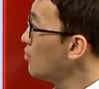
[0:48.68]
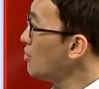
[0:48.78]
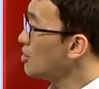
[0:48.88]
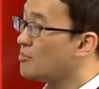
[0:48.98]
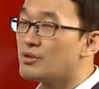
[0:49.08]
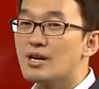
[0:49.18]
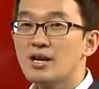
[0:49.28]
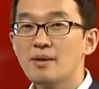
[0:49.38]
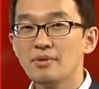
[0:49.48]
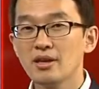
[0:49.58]
오늘
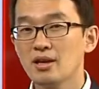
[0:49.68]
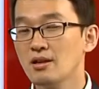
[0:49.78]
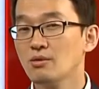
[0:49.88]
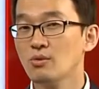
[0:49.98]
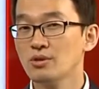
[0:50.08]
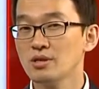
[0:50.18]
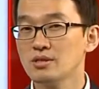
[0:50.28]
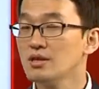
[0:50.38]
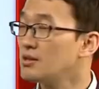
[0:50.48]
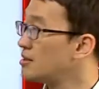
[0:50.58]
여러분들과 함께 할
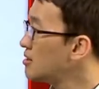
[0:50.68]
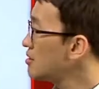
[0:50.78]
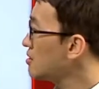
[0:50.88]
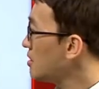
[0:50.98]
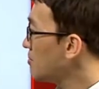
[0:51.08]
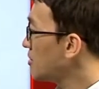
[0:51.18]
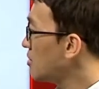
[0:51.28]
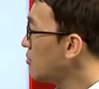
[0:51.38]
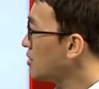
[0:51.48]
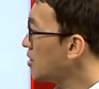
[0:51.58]
콘텐츠는
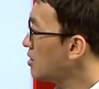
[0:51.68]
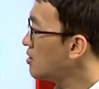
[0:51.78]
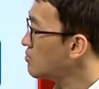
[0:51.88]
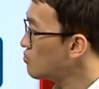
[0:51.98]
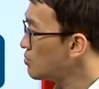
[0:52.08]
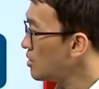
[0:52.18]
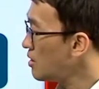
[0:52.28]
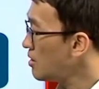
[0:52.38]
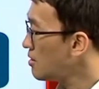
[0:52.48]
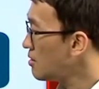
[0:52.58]
챕터 1의
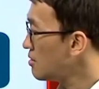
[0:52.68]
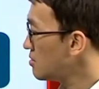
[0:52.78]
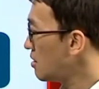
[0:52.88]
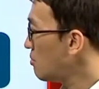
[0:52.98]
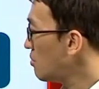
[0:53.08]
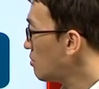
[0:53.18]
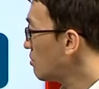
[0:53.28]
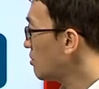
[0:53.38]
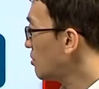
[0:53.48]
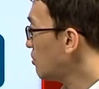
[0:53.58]
주제, 제목,
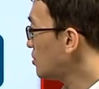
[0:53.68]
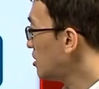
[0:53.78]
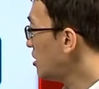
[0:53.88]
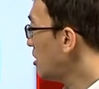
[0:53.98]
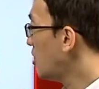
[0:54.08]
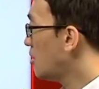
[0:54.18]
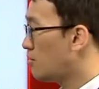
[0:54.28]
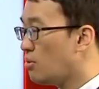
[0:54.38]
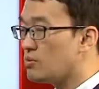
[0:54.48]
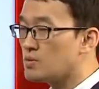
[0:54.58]
요지,
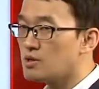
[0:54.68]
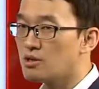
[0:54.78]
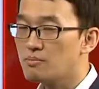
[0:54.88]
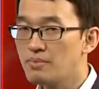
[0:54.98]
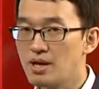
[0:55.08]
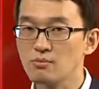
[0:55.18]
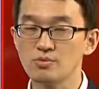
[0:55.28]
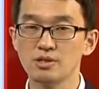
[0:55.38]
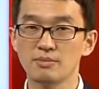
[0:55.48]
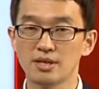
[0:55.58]
목적 파악
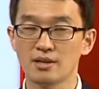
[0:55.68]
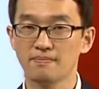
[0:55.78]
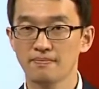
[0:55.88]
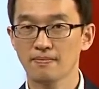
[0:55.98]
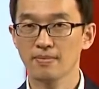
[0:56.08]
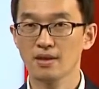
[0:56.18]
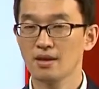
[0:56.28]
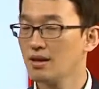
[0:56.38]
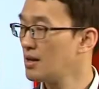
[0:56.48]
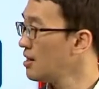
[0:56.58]
문제입니다.
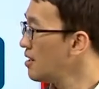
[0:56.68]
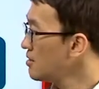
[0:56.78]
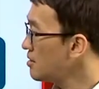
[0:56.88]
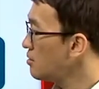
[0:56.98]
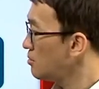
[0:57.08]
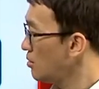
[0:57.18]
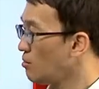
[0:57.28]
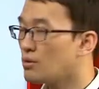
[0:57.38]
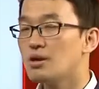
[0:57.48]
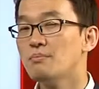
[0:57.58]
자, 이
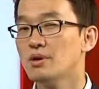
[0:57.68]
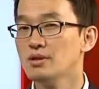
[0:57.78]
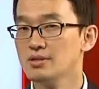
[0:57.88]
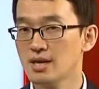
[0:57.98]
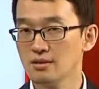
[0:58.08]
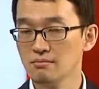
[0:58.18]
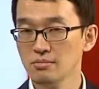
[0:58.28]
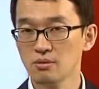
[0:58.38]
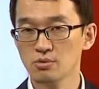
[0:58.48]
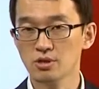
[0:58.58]
용어를 한번 잘
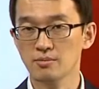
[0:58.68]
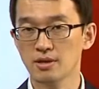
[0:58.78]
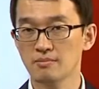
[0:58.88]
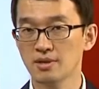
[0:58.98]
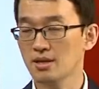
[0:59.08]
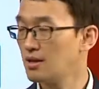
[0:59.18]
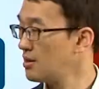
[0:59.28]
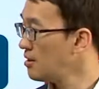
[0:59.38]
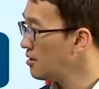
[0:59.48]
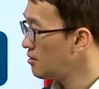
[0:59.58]
음미해 보시기 바랍니다.
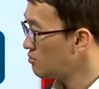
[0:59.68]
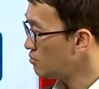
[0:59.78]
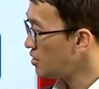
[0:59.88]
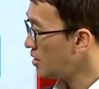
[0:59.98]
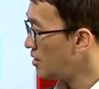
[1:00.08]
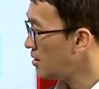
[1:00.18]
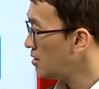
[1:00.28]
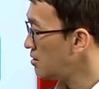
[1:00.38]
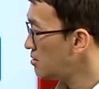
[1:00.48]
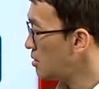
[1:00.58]
주제,
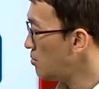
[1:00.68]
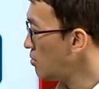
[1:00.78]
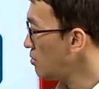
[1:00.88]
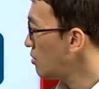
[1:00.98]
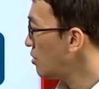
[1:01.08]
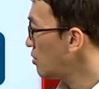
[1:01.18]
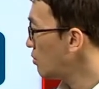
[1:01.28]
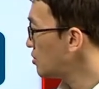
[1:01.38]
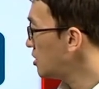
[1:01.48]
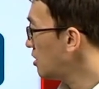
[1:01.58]
제목,
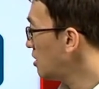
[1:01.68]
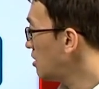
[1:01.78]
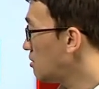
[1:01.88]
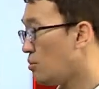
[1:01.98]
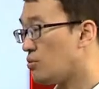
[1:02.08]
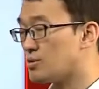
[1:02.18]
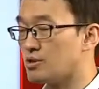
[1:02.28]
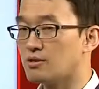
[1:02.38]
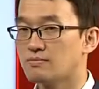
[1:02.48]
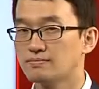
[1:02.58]
요지,
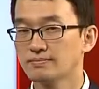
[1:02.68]
목적.